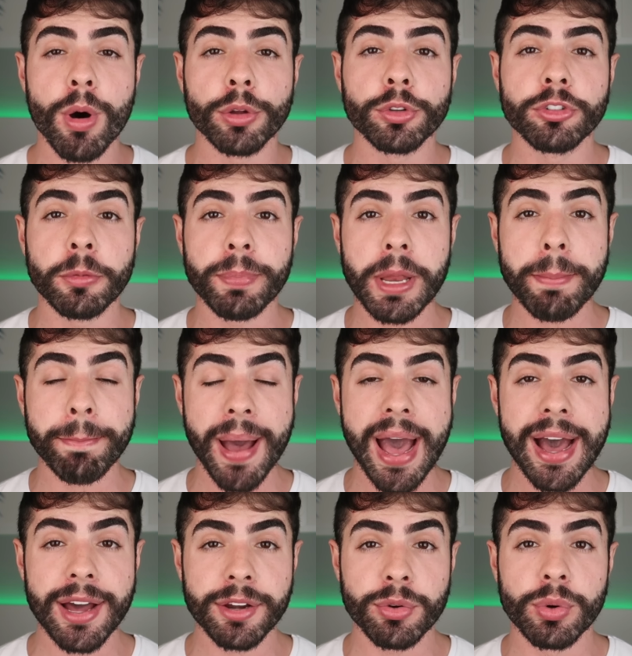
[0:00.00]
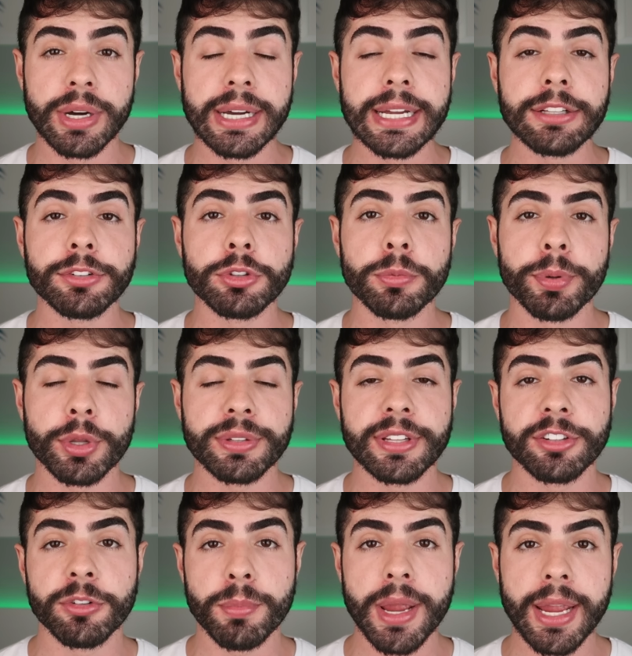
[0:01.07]
modo de preparo antes do
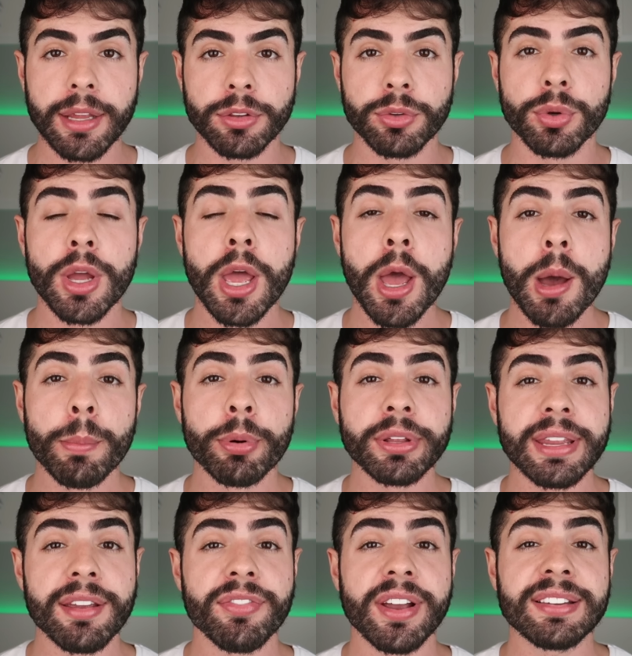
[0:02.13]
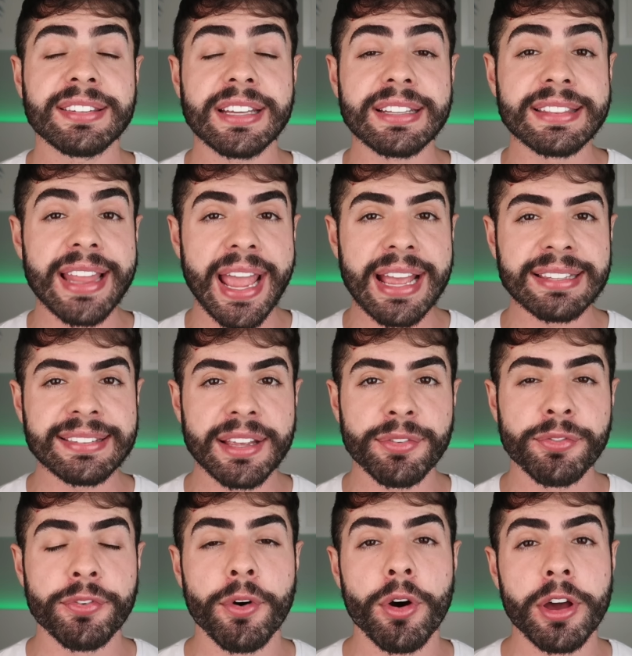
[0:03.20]
procedimento, porque vai ser dessa
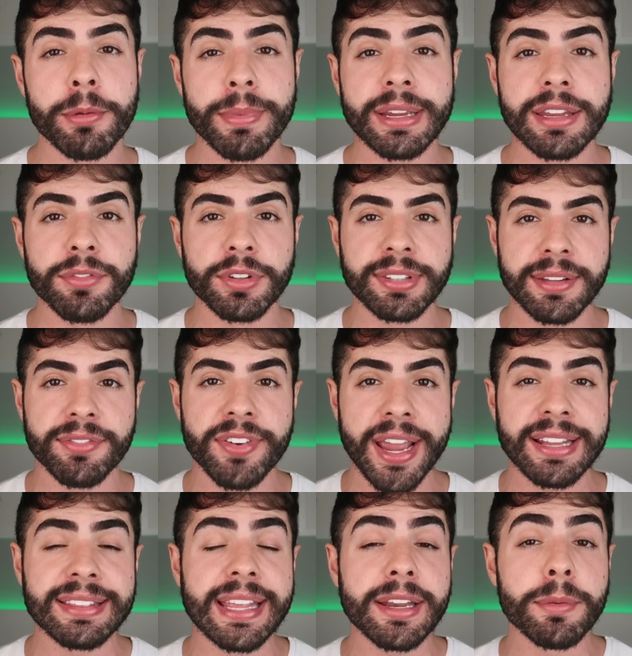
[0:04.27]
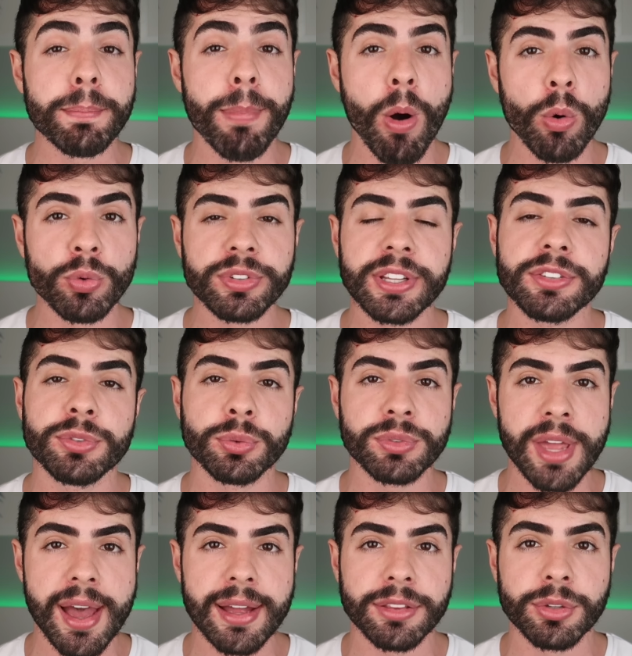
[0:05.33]
forma que você vai ter bons
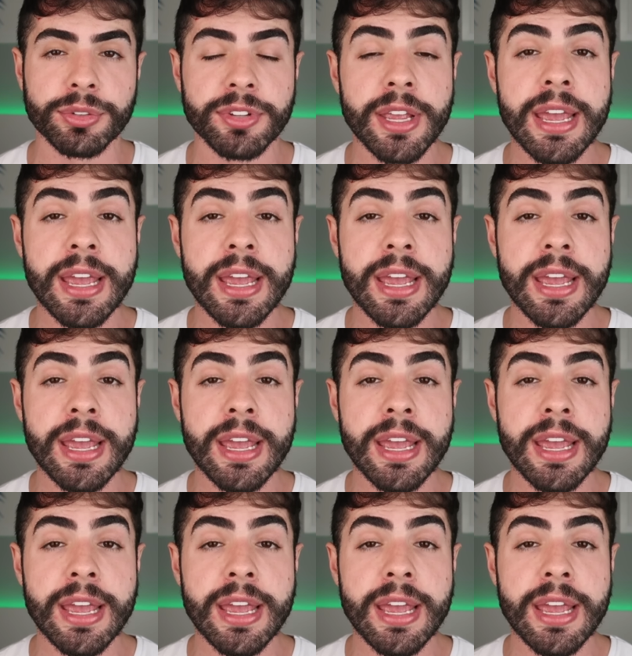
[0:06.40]
resultados.